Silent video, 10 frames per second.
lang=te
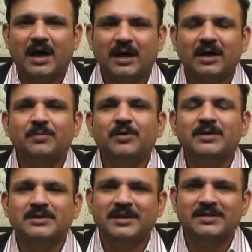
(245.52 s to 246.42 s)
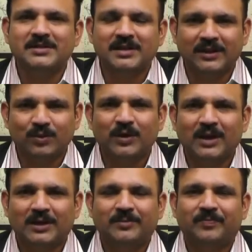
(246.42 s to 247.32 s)
అంగం యొక్క సైజ్ అసలు ఎంత
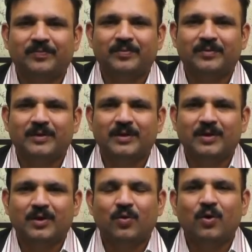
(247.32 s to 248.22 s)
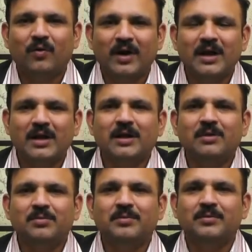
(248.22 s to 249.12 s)
ఉండాలి ఒకవేళ అంగం